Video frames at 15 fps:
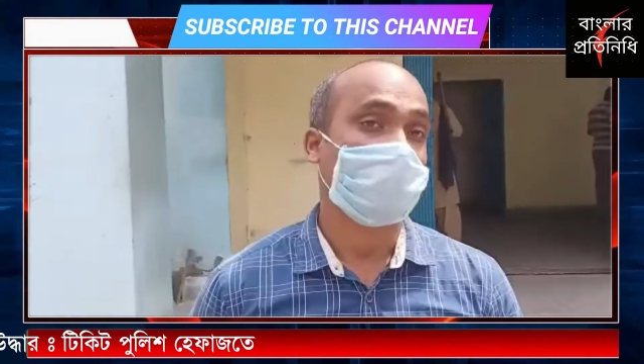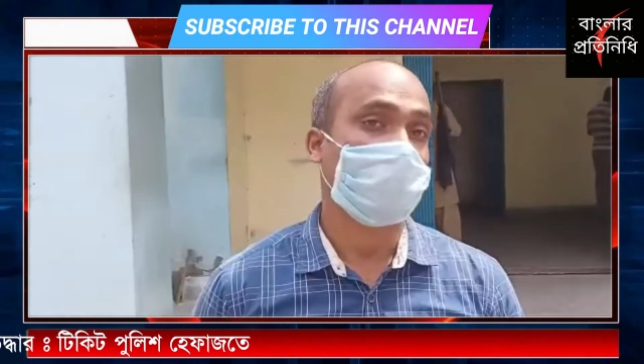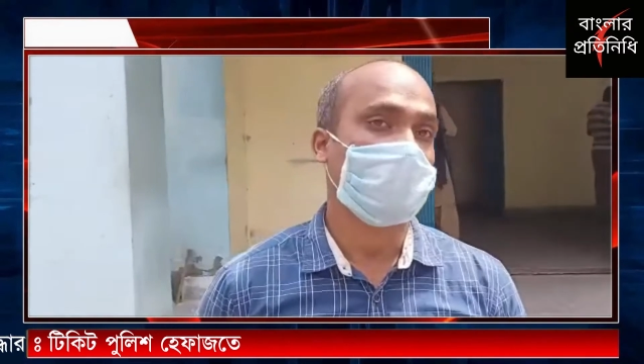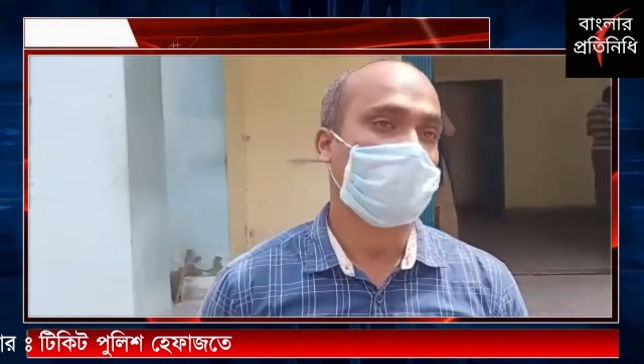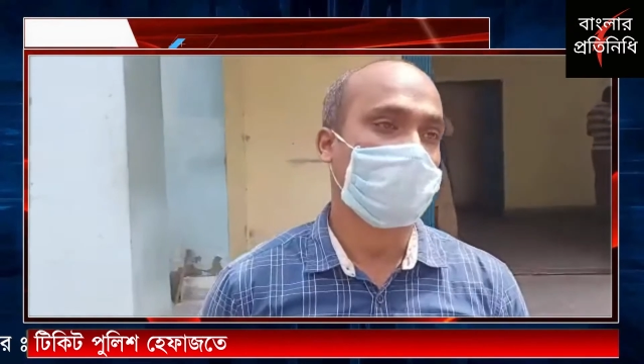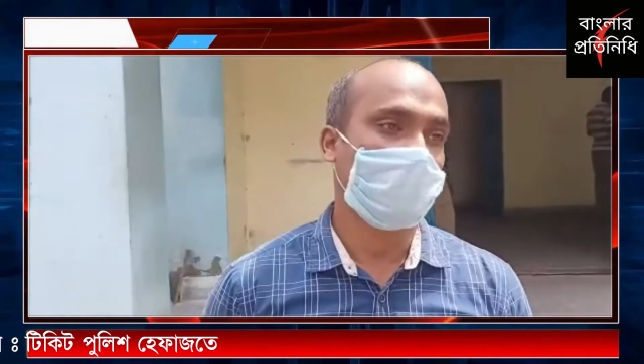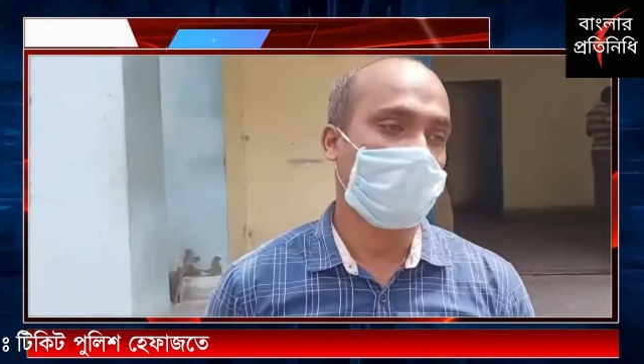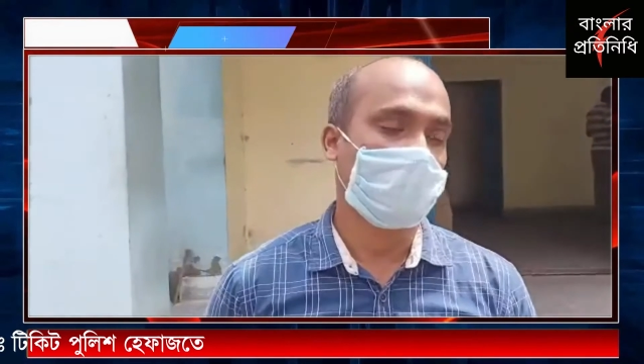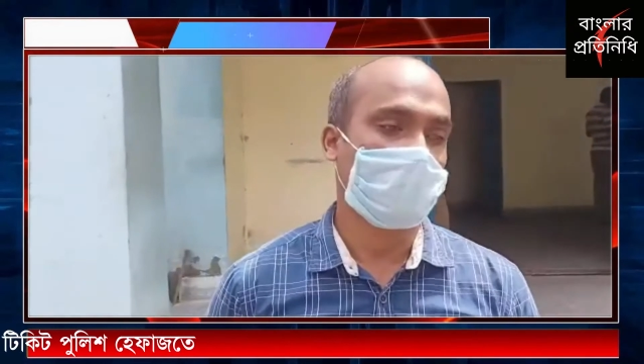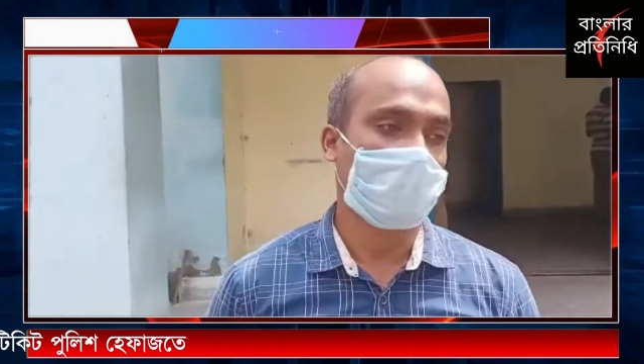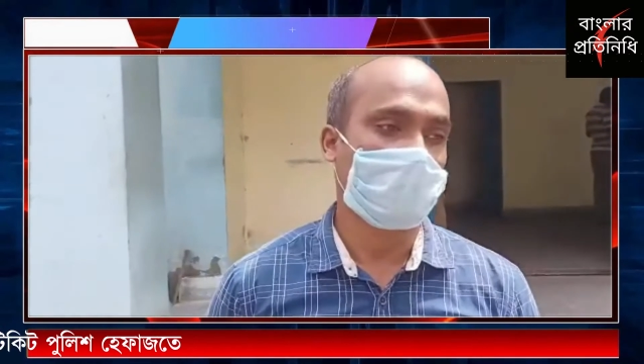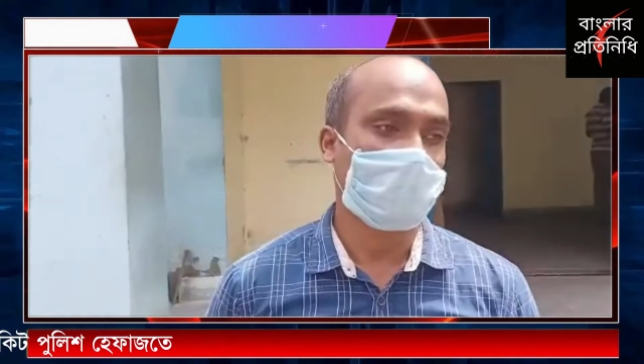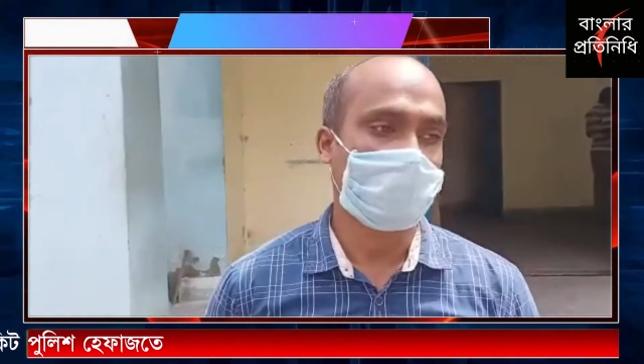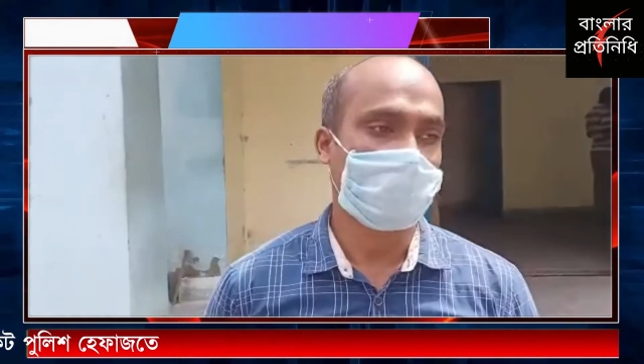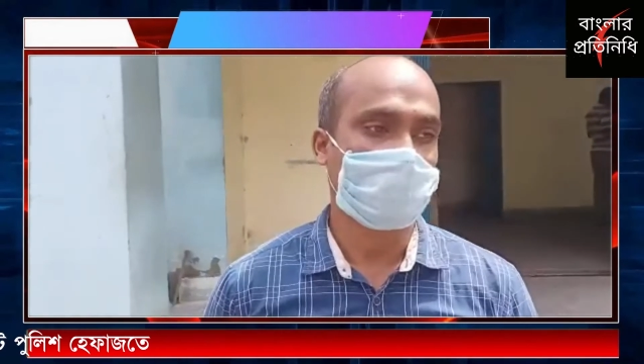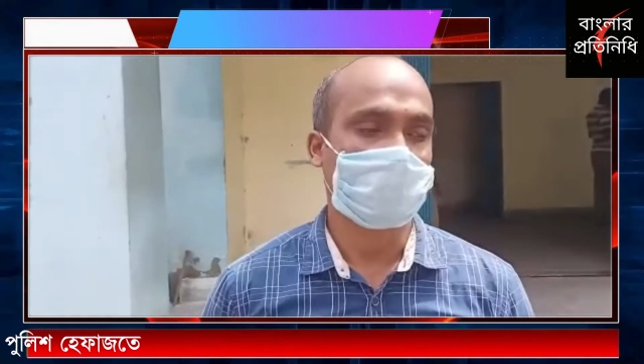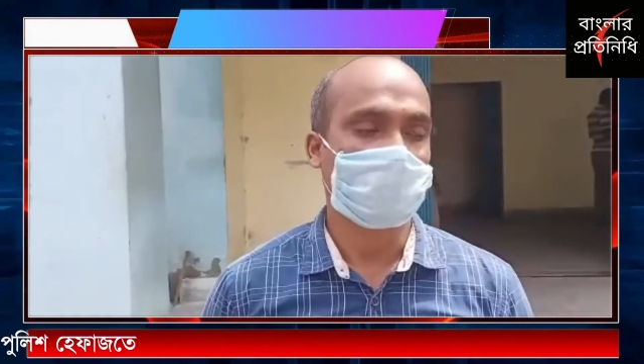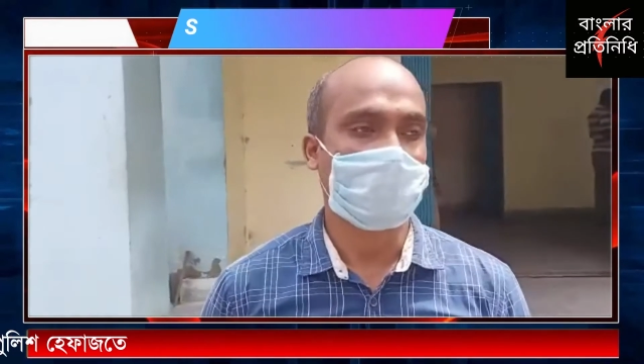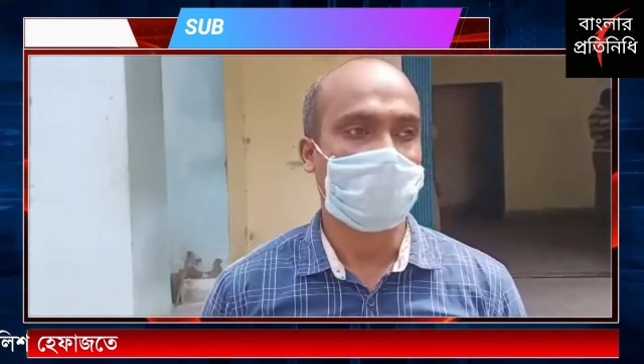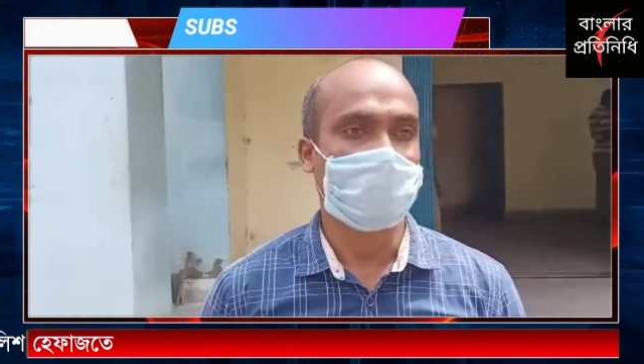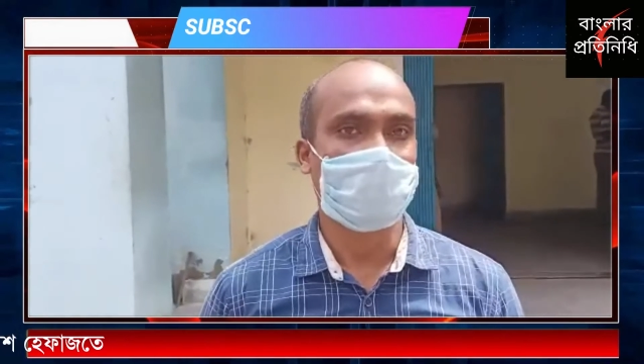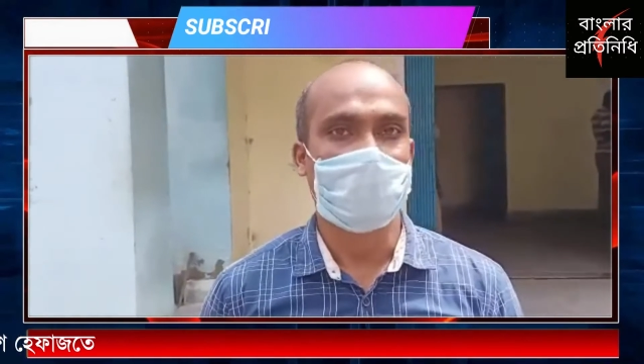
ওনার ছেলেকে ডাকলাম ওনার ছেলে